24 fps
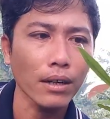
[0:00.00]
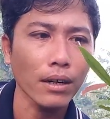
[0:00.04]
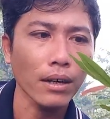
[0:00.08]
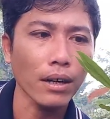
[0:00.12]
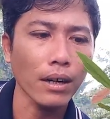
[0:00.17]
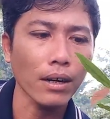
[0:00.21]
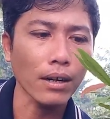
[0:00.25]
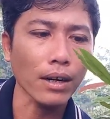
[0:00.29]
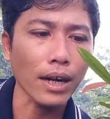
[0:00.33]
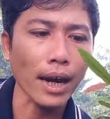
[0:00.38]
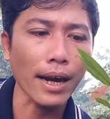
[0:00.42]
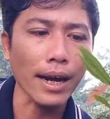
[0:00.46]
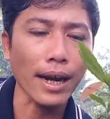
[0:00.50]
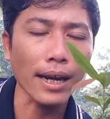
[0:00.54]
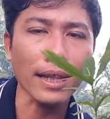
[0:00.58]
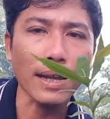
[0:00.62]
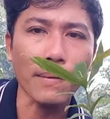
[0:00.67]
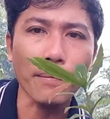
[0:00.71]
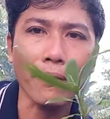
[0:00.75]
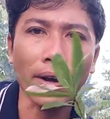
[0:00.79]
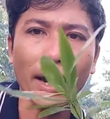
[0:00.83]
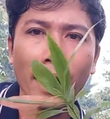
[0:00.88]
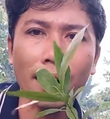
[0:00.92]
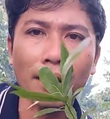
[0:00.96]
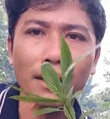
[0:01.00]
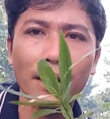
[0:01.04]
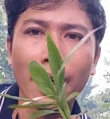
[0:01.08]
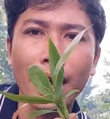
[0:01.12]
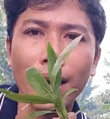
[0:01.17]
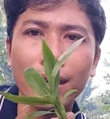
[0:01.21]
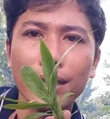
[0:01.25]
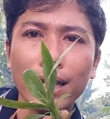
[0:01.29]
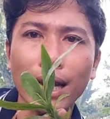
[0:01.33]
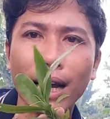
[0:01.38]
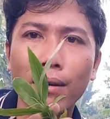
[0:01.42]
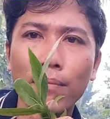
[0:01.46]
đó, cây này tầm khoảng
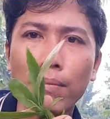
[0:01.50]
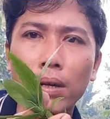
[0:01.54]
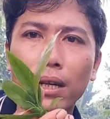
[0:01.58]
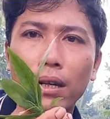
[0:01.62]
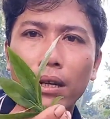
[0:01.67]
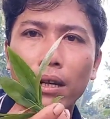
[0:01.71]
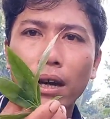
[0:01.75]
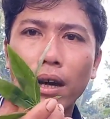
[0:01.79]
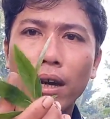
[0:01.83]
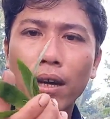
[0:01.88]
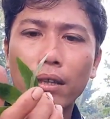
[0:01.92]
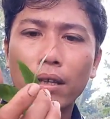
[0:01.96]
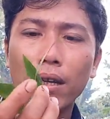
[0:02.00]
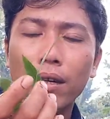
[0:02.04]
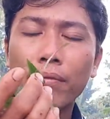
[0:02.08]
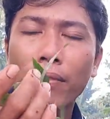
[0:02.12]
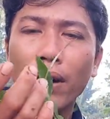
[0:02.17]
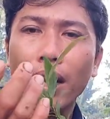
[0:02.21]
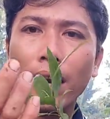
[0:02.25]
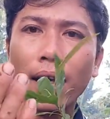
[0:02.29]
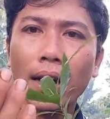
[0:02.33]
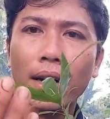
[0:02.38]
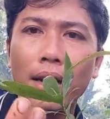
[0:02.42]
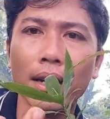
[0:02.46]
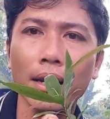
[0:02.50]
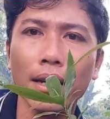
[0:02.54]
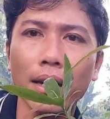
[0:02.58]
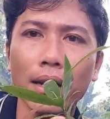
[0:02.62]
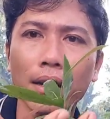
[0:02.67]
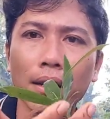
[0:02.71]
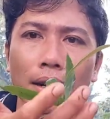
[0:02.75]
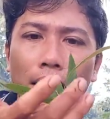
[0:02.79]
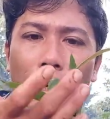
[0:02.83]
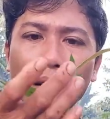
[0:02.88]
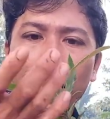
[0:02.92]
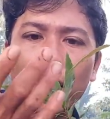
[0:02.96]
tháng sau mình tưới phân lạnh là
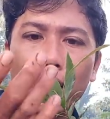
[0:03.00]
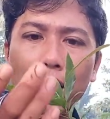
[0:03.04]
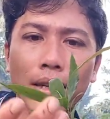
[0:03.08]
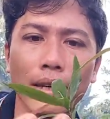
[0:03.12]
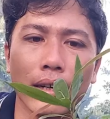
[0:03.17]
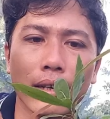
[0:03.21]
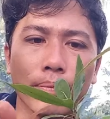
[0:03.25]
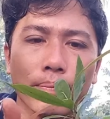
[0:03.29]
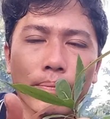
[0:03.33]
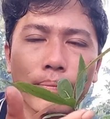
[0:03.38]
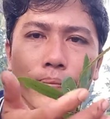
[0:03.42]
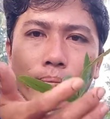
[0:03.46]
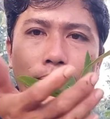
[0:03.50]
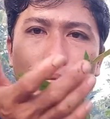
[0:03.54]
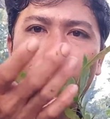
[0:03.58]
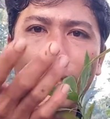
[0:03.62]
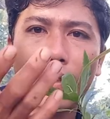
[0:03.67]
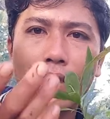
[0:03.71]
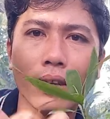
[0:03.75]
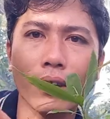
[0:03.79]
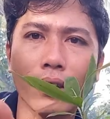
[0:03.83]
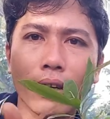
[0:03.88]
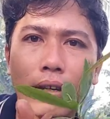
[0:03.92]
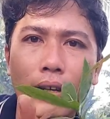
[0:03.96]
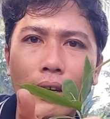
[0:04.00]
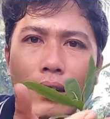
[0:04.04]
được nè Ừ.